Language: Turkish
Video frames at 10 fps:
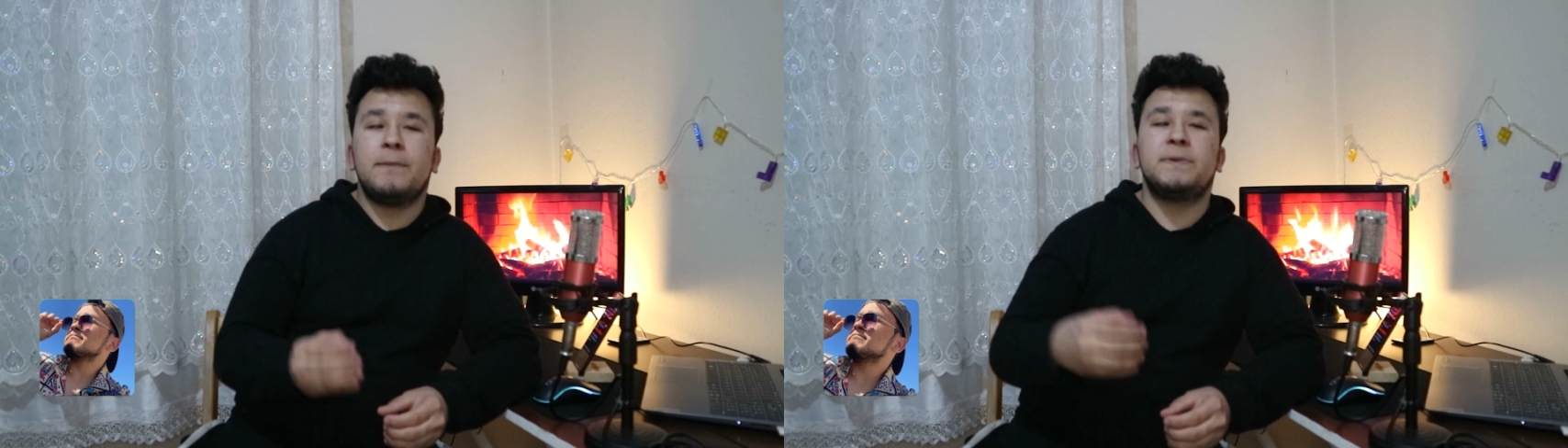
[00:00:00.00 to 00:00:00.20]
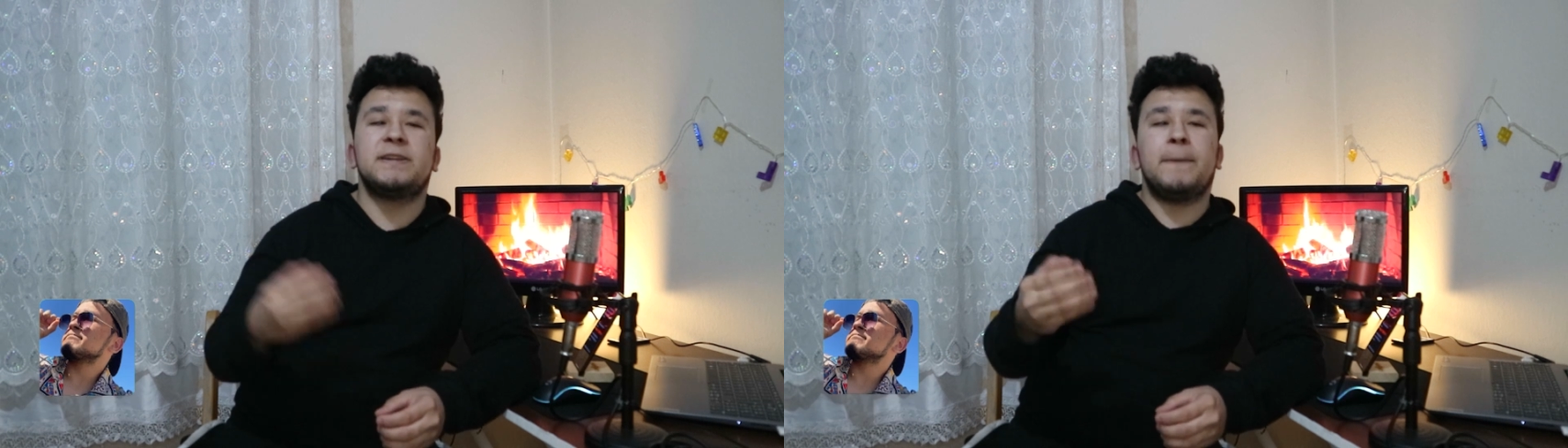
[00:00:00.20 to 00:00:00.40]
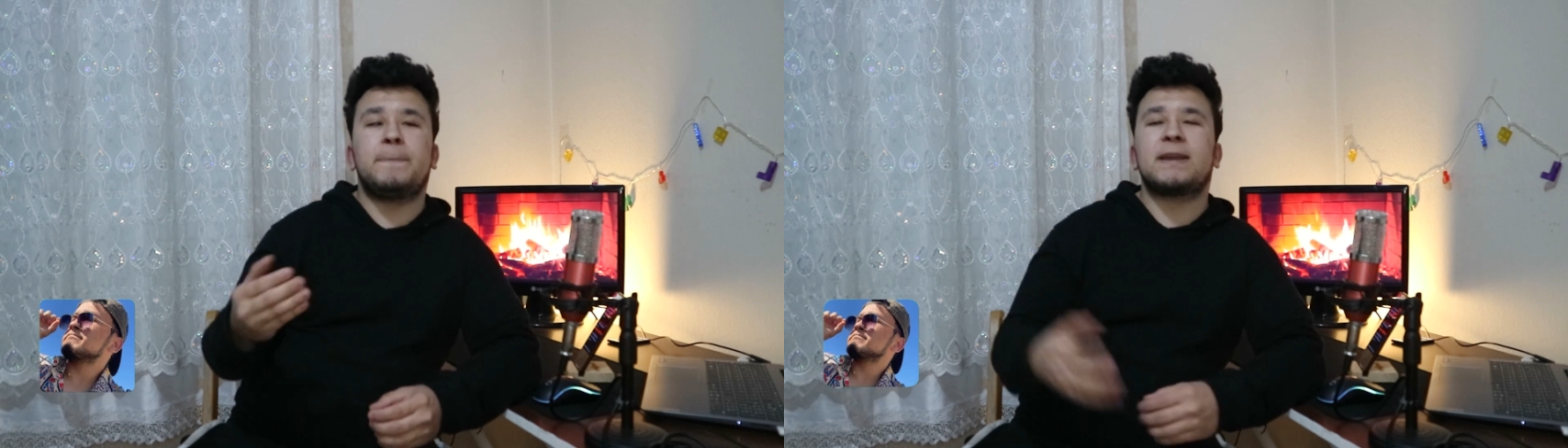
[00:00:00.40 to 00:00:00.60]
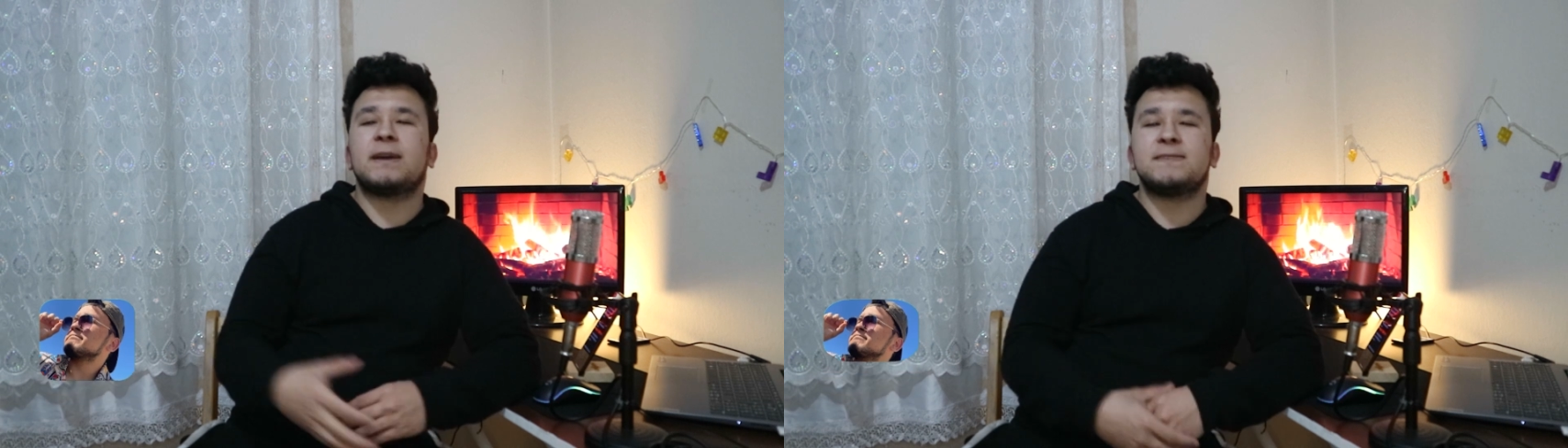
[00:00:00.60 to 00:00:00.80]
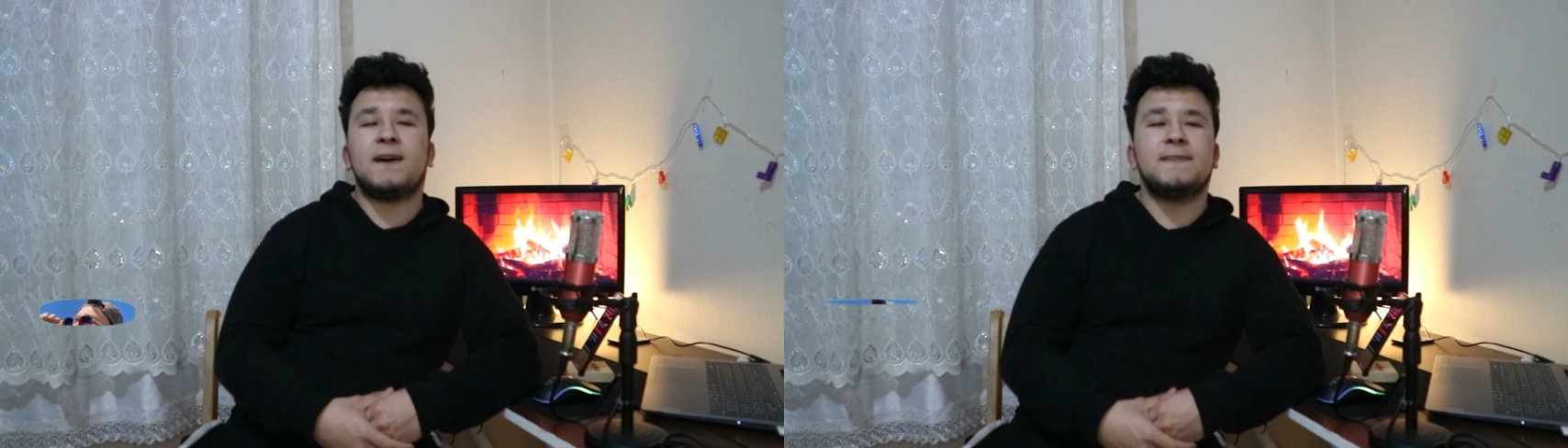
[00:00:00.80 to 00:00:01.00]
bir
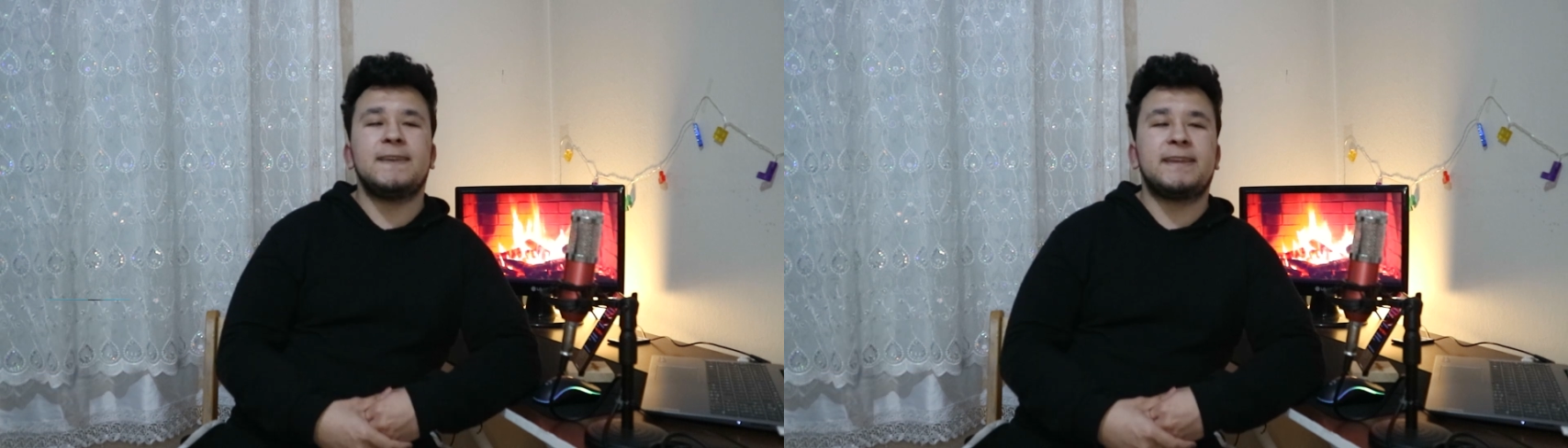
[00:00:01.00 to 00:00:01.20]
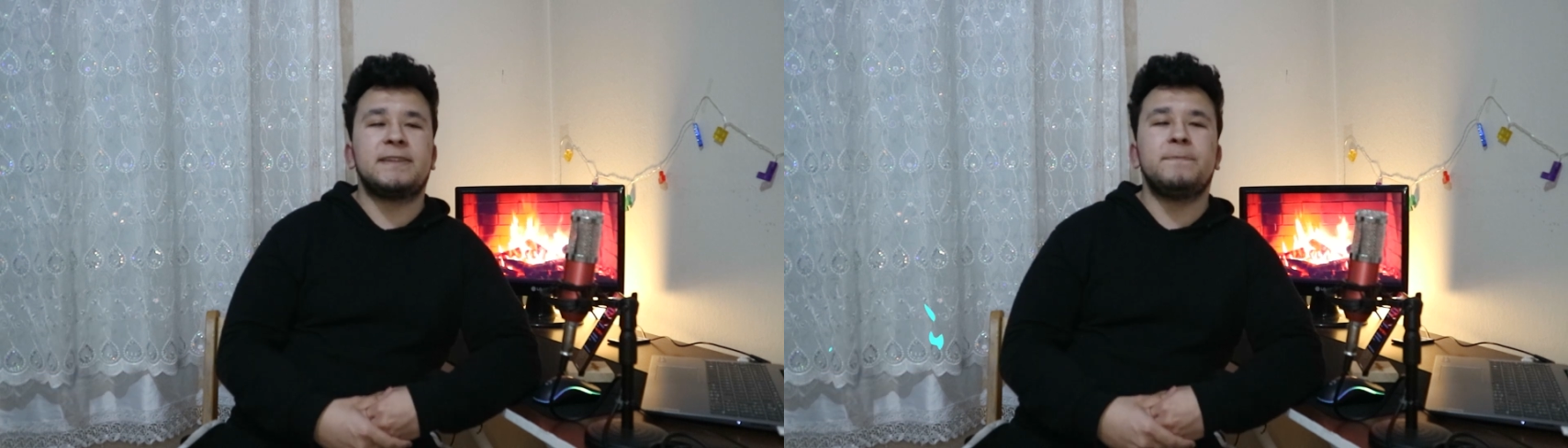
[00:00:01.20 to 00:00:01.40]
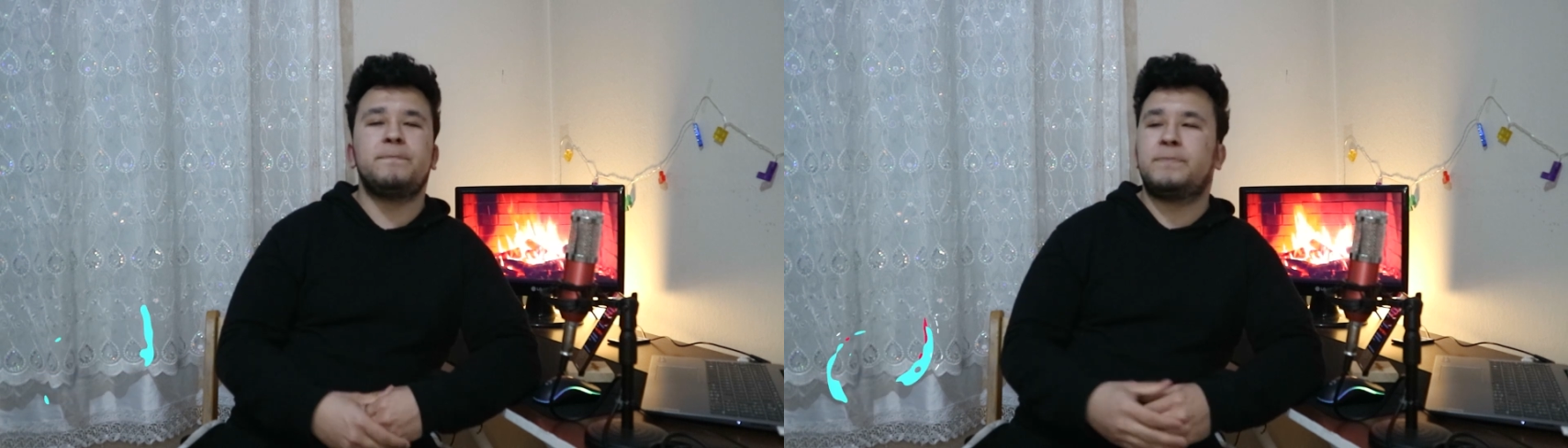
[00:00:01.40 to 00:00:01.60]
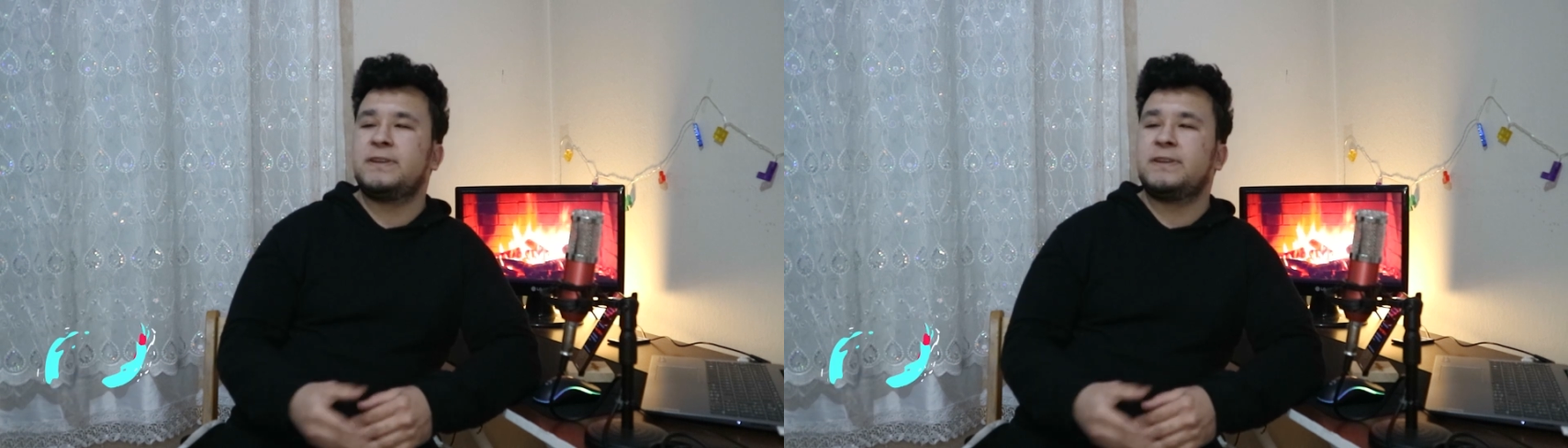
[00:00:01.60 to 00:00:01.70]
replika saati gidip